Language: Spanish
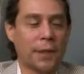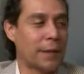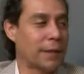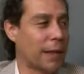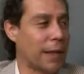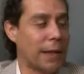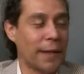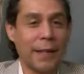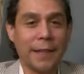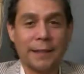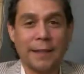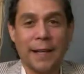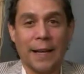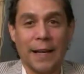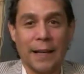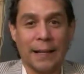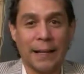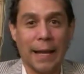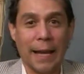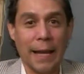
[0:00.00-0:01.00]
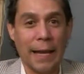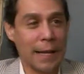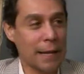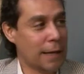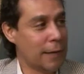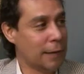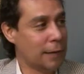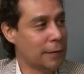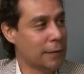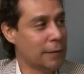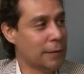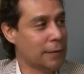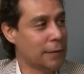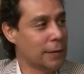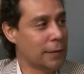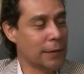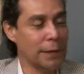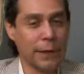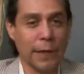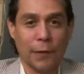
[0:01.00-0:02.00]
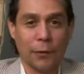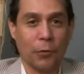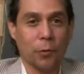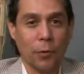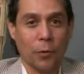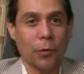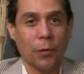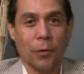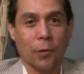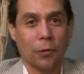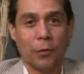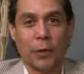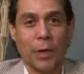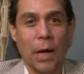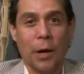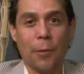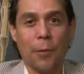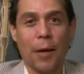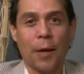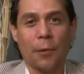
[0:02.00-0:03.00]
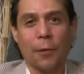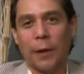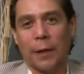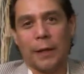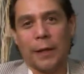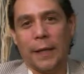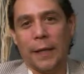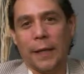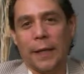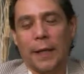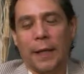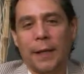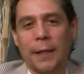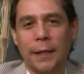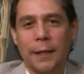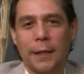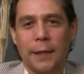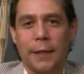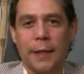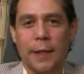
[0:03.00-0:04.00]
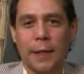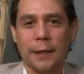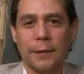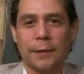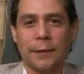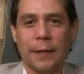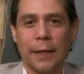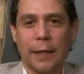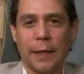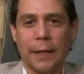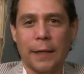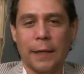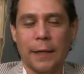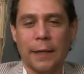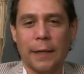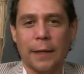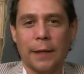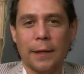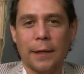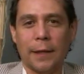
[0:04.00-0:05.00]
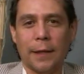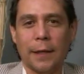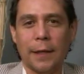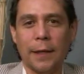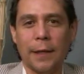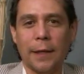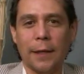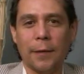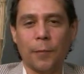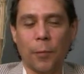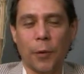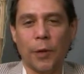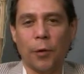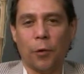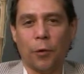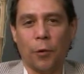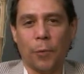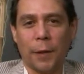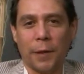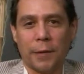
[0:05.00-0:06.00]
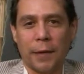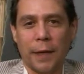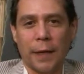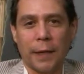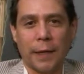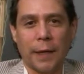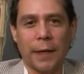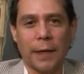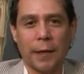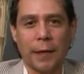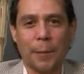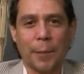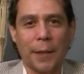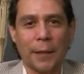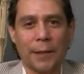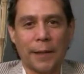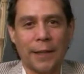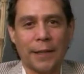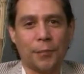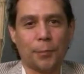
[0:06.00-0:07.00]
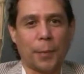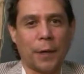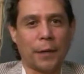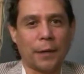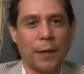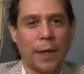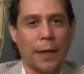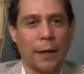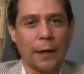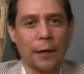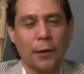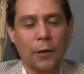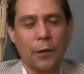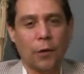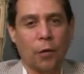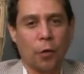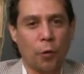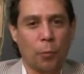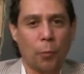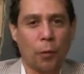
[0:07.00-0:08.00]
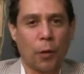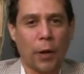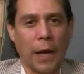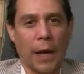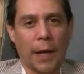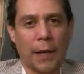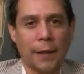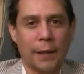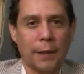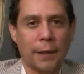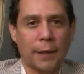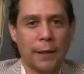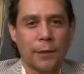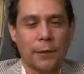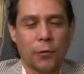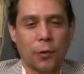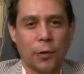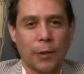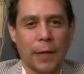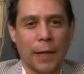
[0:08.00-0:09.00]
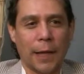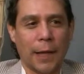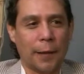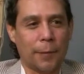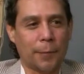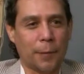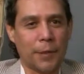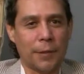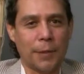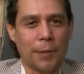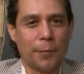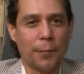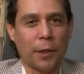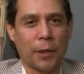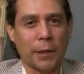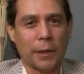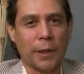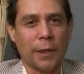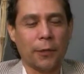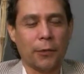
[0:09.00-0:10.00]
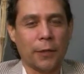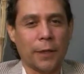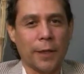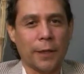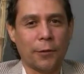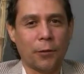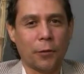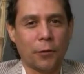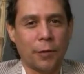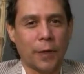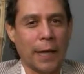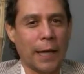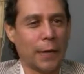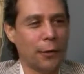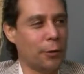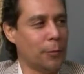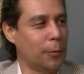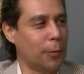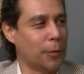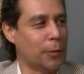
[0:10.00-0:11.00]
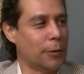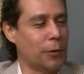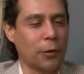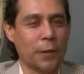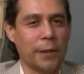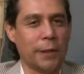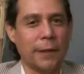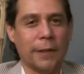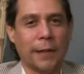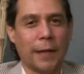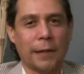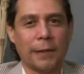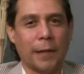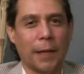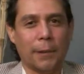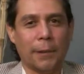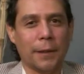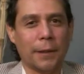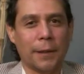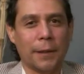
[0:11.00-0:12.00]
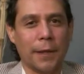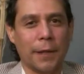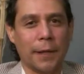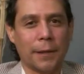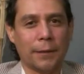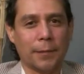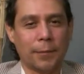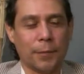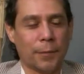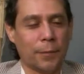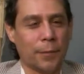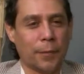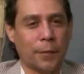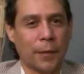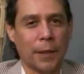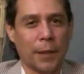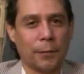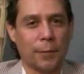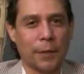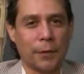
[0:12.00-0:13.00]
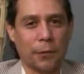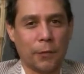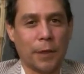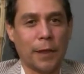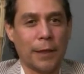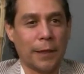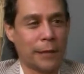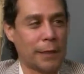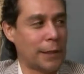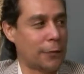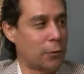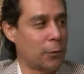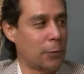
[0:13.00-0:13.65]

a salirles el acné y eso los oh. trauma a cualquiera. Este, y bueno, comienzan a tener también ese despertar hormonal, donde al principio, antes de los 10, 12 años, pues no les interesaban las, las personas del sexo